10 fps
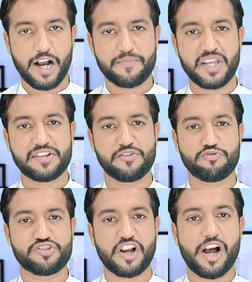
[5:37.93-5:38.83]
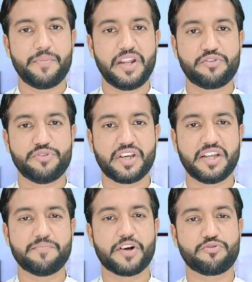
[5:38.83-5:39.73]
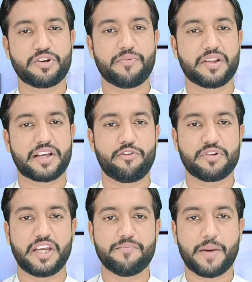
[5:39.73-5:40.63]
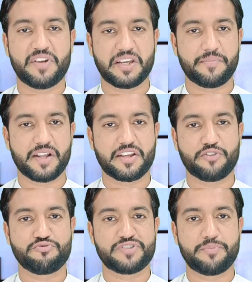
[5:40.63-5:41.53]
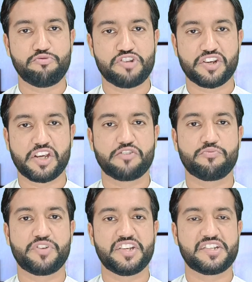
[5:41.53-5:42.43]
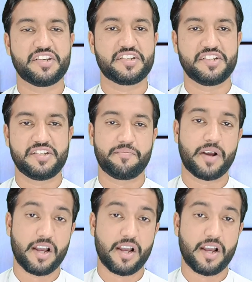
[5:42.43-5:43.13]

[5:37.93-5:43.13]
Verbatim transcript: हमने इसे कुछ कहा भी नहीं तो ये किन बातों की बात करो किन मामले की बात करो तुमसे पूछा गया कि तुम किस किस किस